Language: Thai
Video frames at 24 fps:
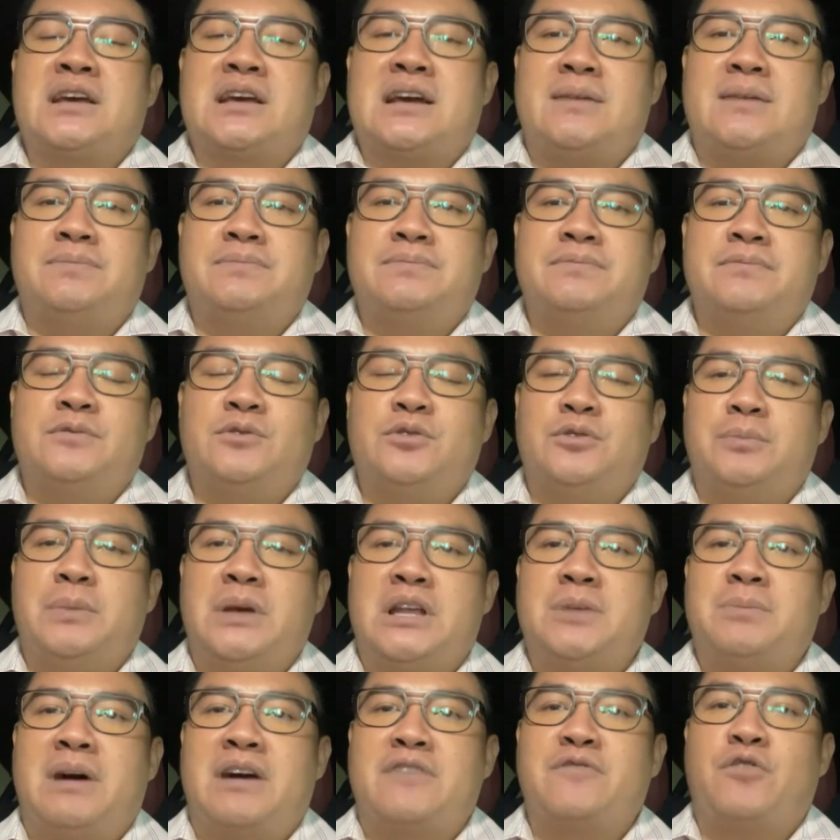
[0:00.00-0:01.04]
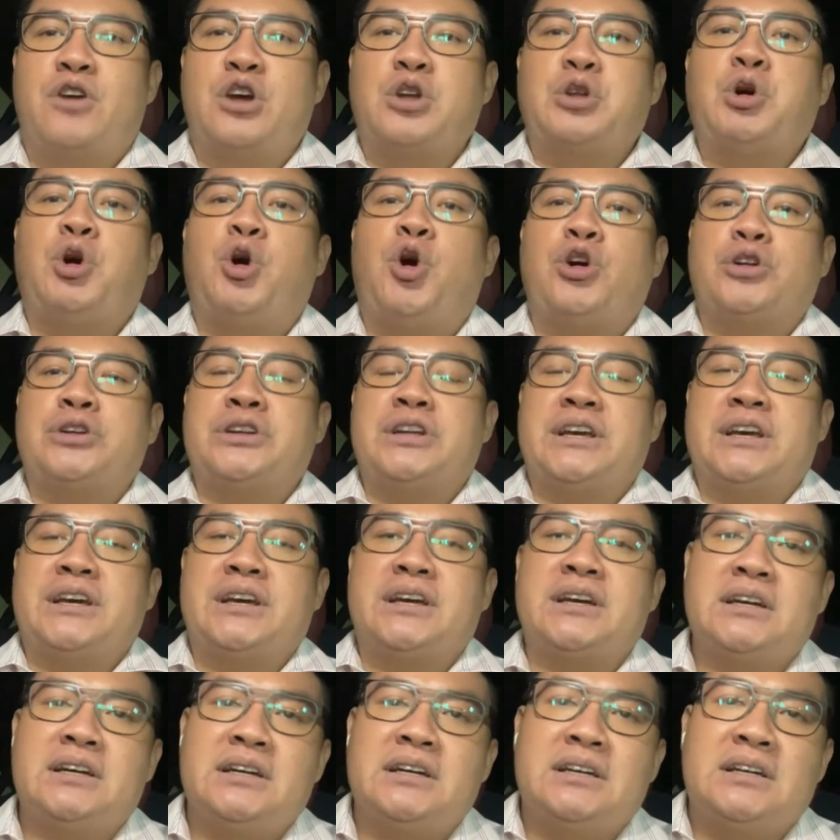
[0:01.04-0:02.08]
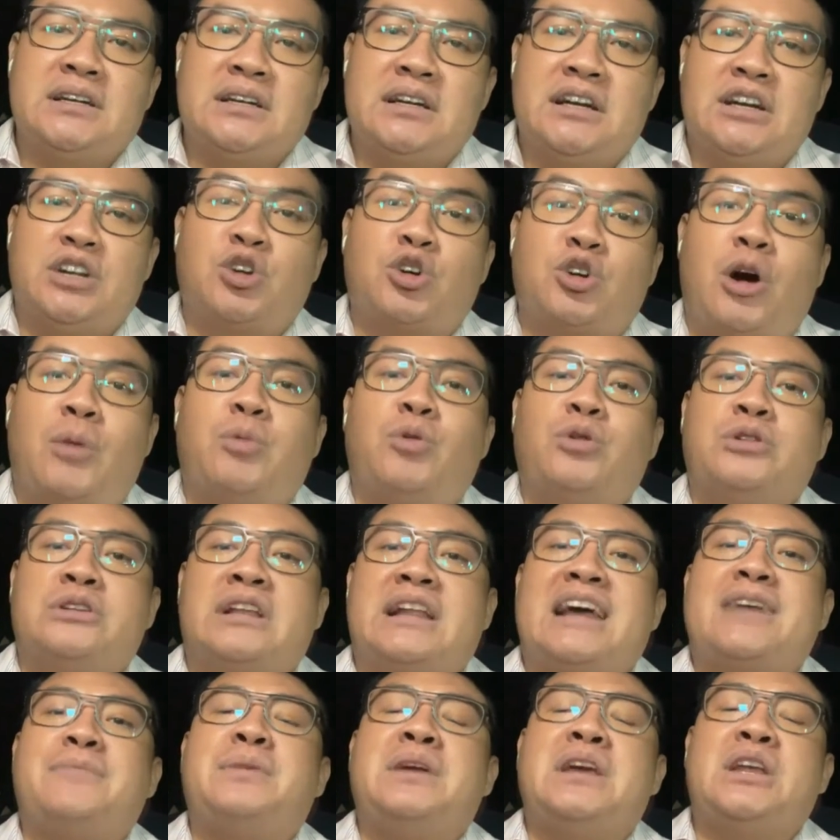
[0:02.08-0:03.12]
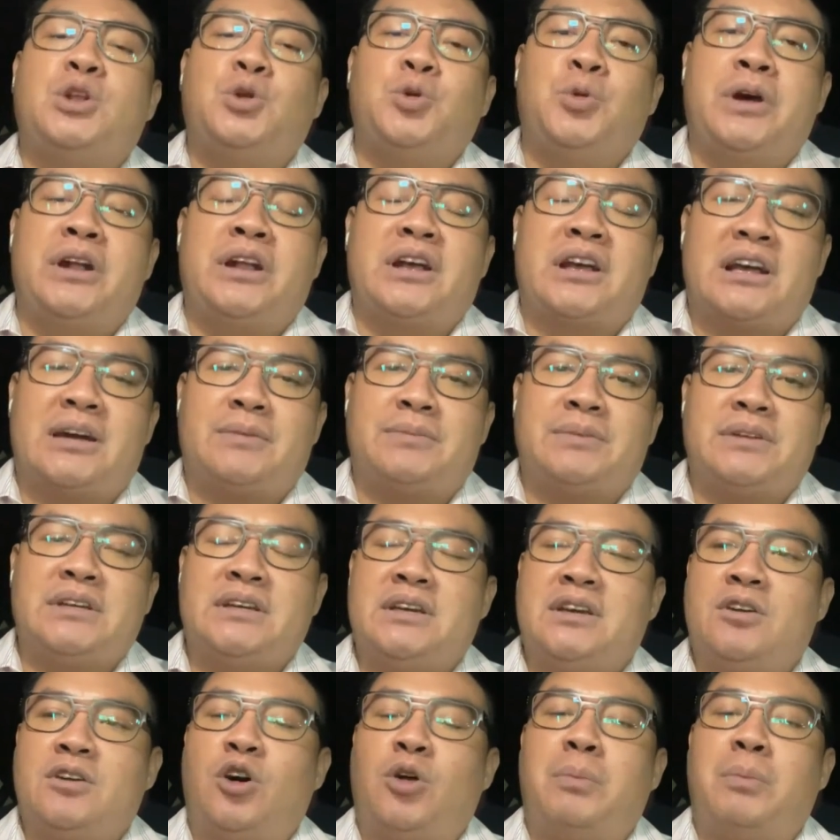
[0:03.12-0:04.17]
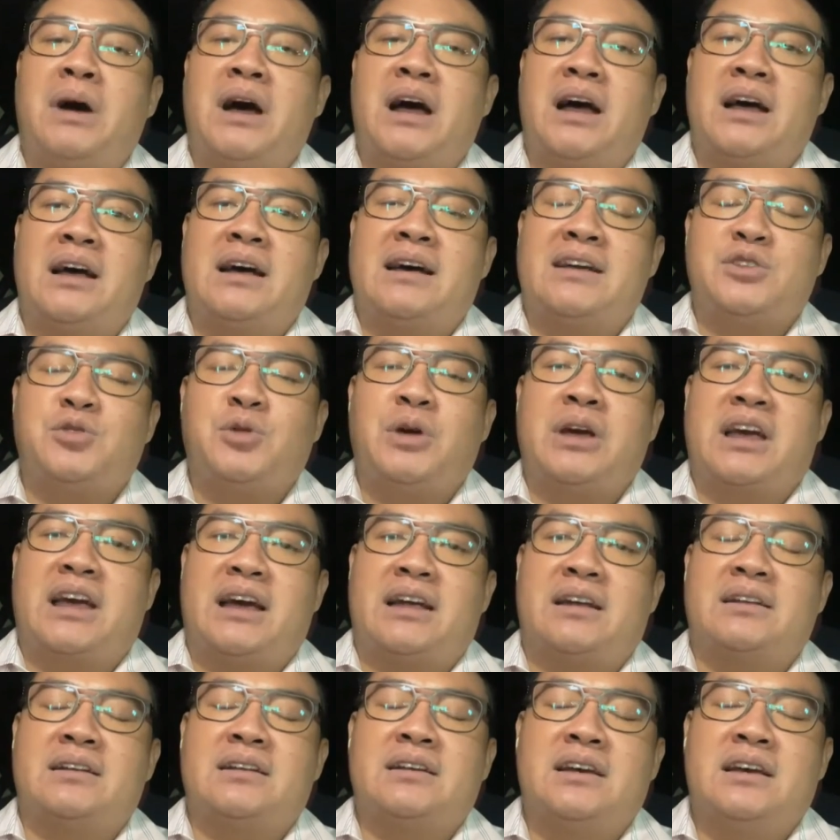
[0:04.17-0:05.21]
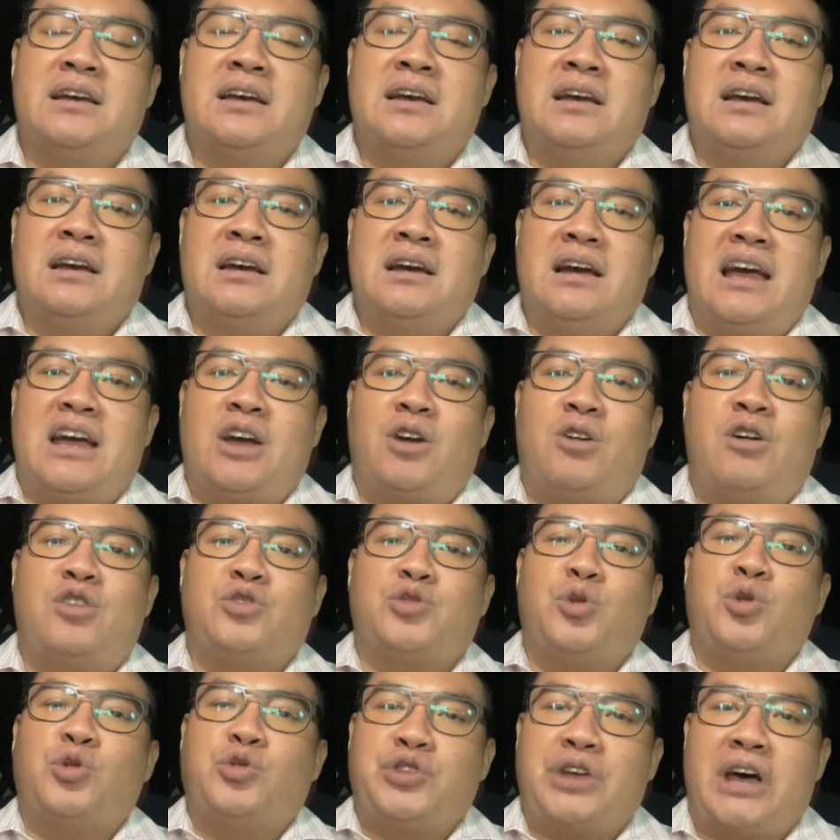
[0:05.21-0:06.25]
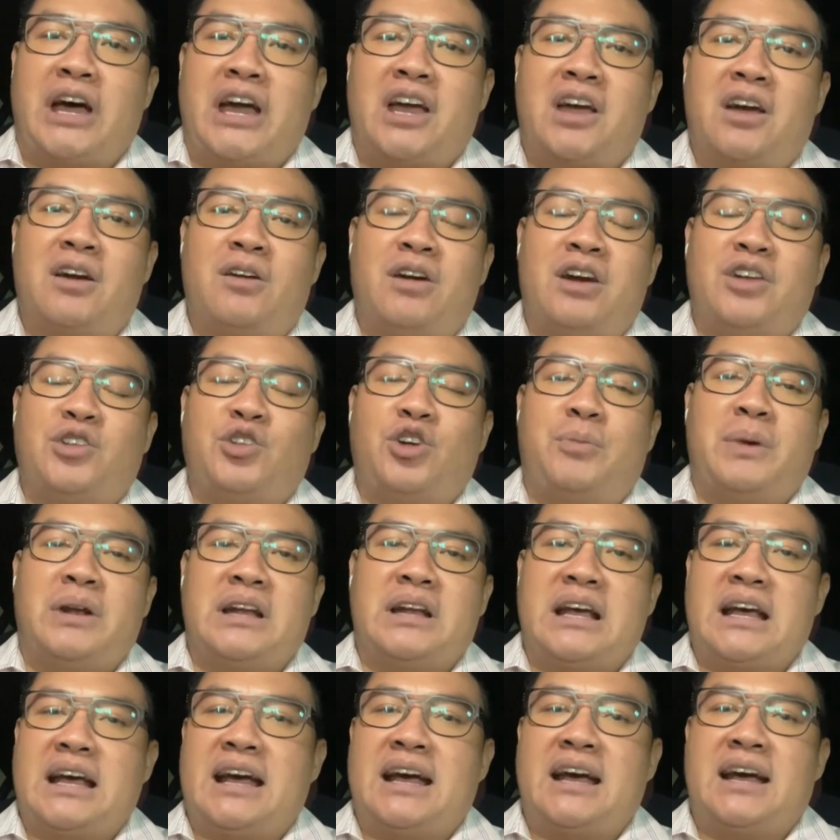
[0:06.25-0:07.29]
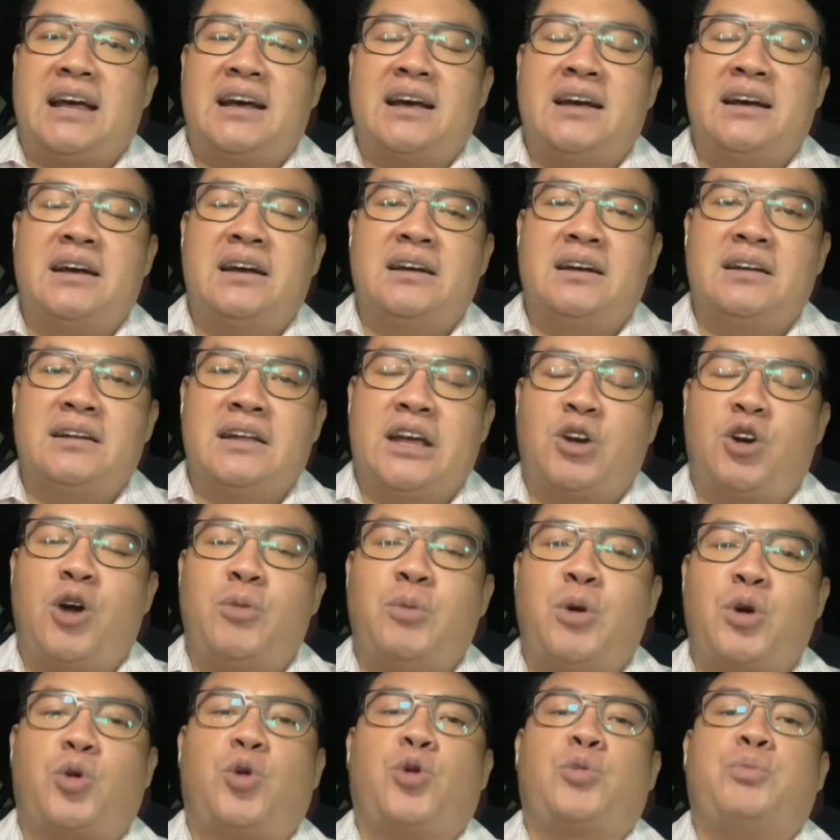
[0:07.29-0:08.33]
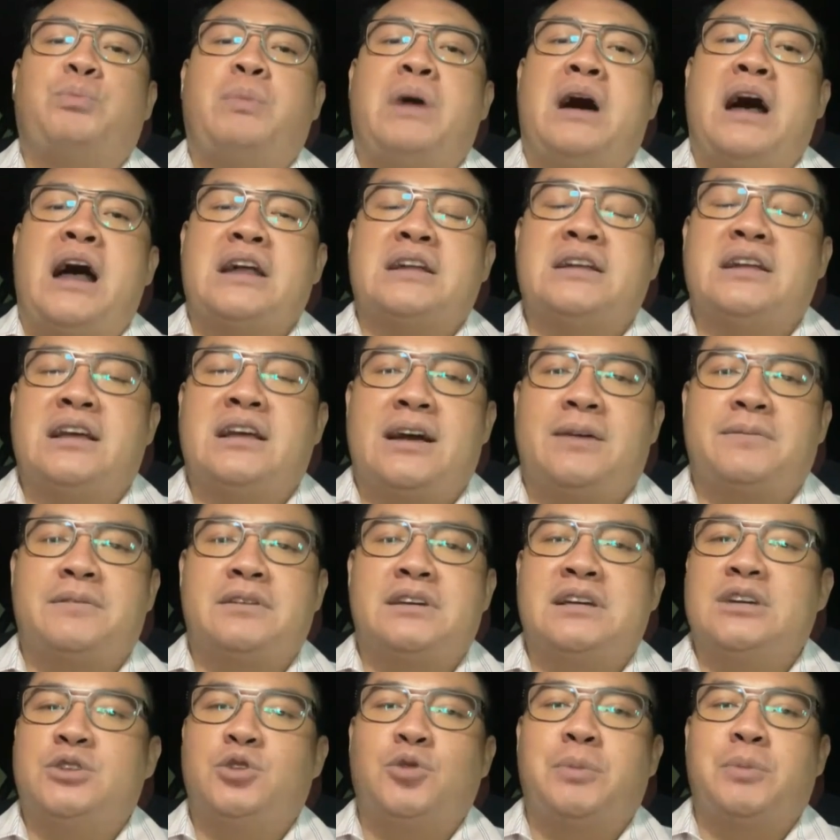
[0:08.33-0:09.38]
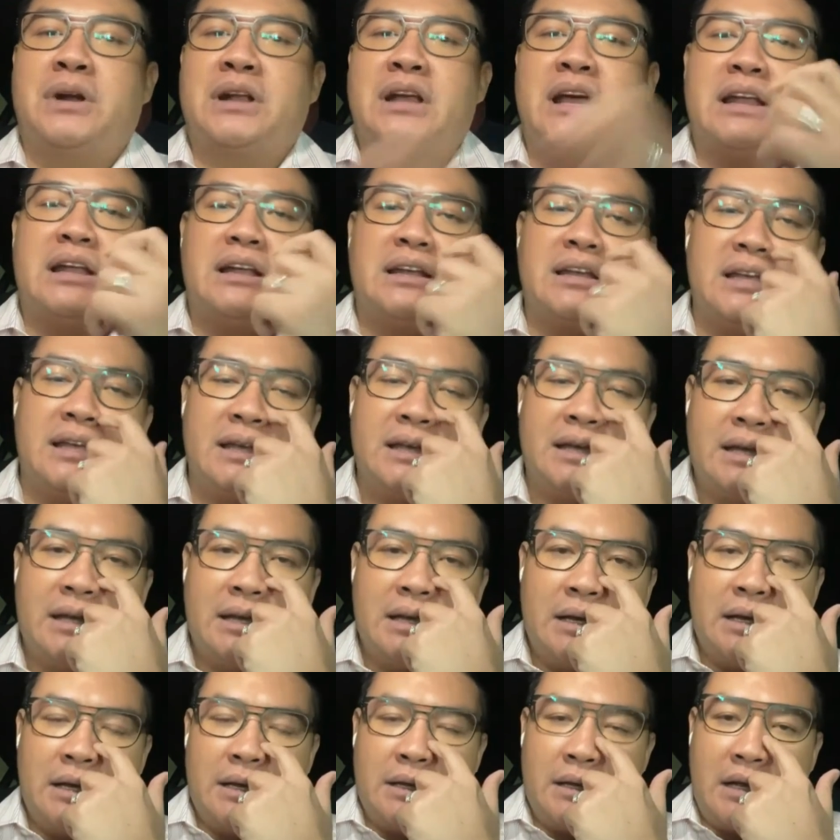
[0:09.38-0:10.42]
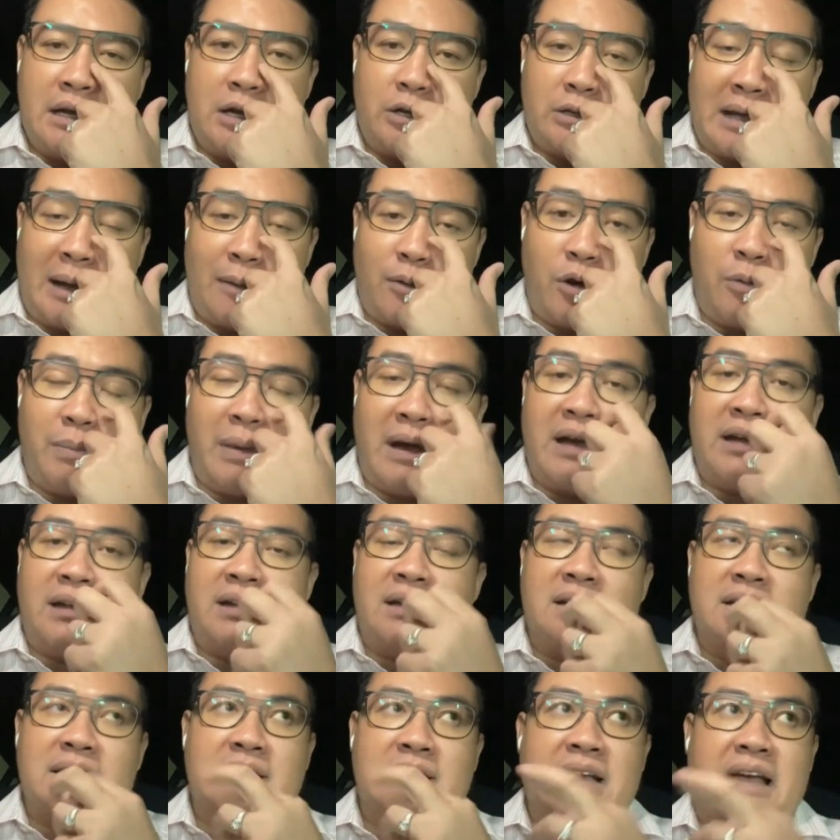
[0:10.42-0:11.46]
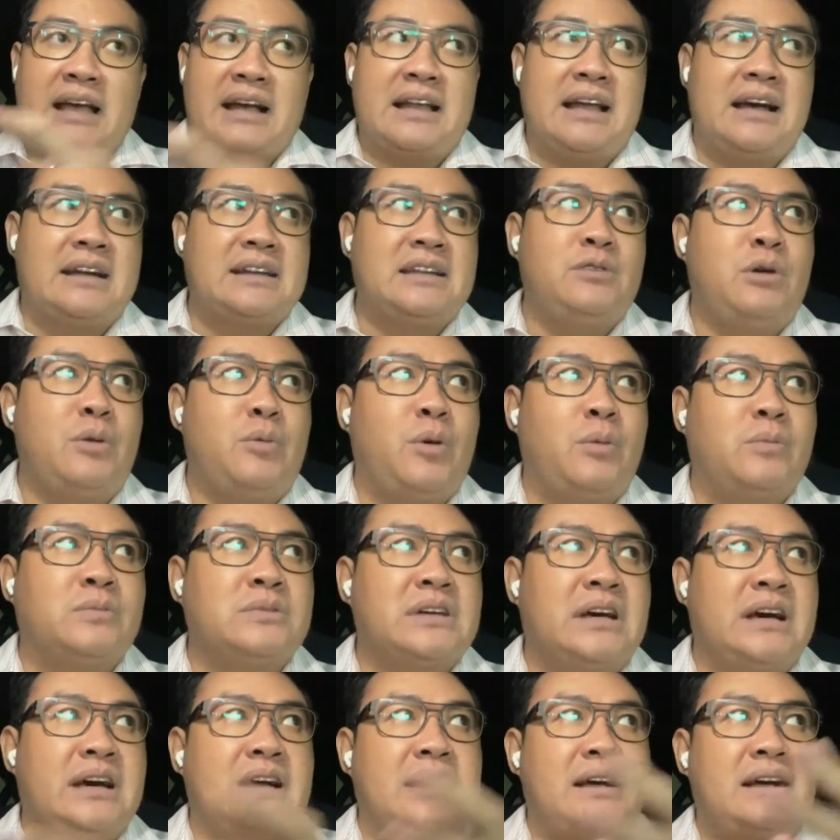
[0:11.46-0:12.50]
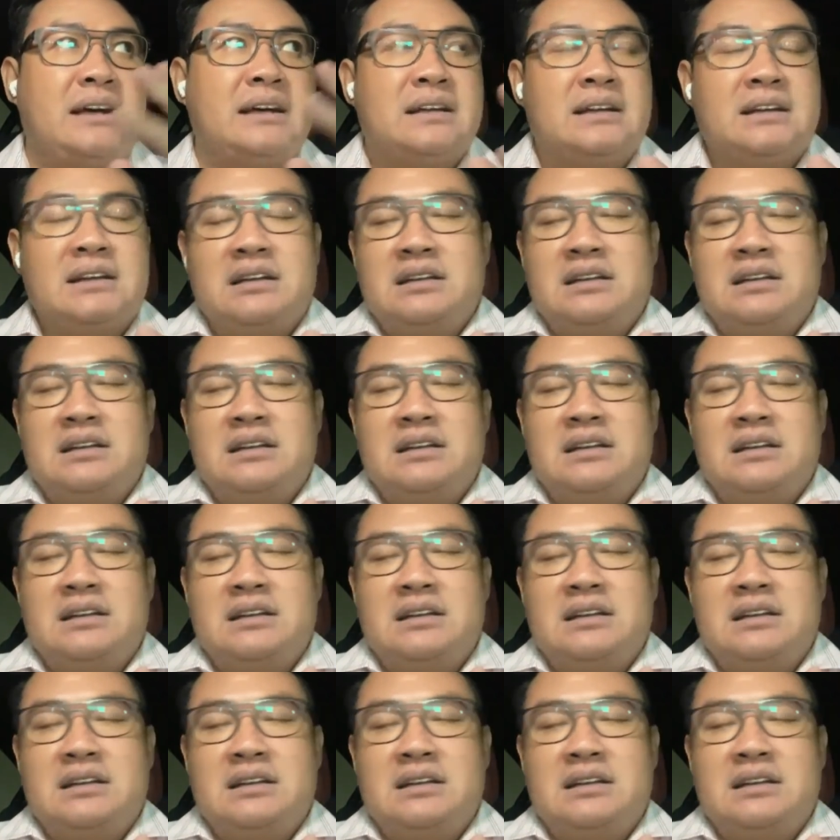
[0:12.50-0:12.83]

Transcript: พีทนะครับ คุณพิธิพัฒน์ฝอยทองเนี่ยคือต้องขอบคุณทนายพีทด้วยนะครับ ที่ออกมาช่วยกันไขข้อสงสัยคอยตอบปัญหา ในข้อบทกฎหมายนะครับ คือทุกประเด็นที่ที่เราถามเข้าไปเนี่ยคือหลายครั้งที่ว่าผมจะ